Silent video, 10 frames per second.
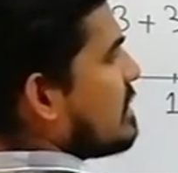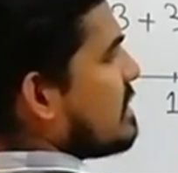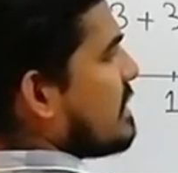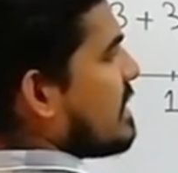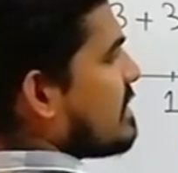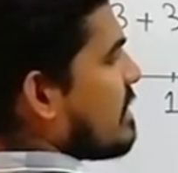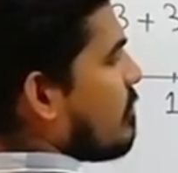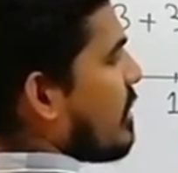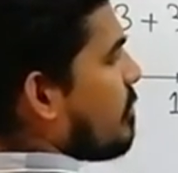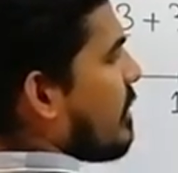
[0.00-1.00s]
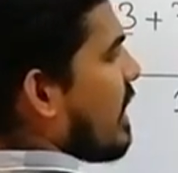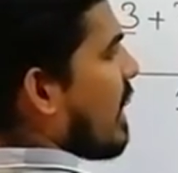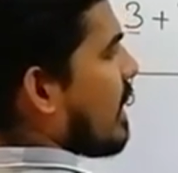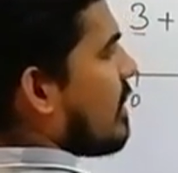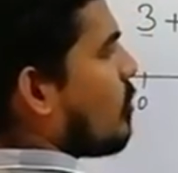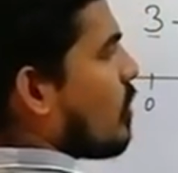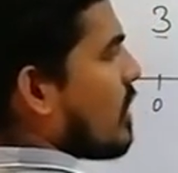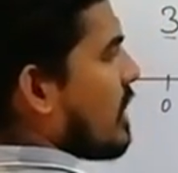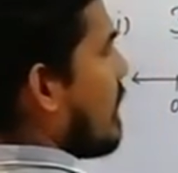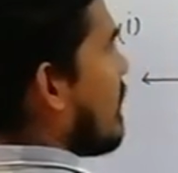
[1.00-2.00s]
सिक्स नंबर पर आके
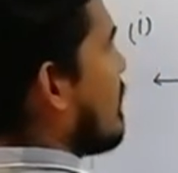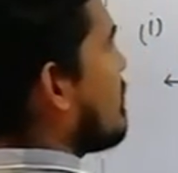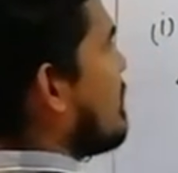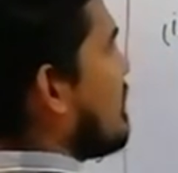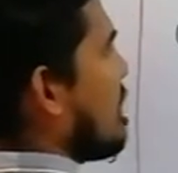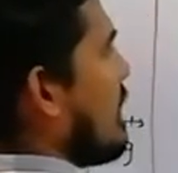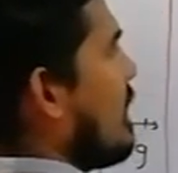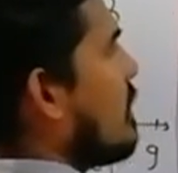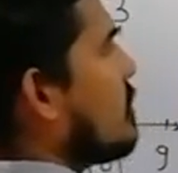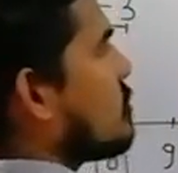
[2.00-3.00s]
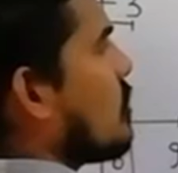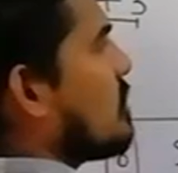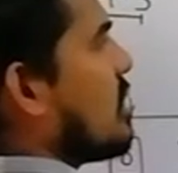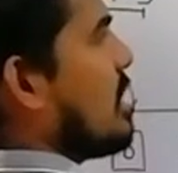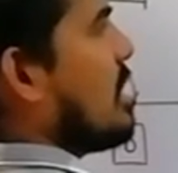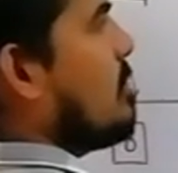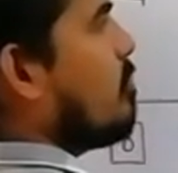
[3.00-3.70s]
रुक गए हैं ठीक है सो थ्री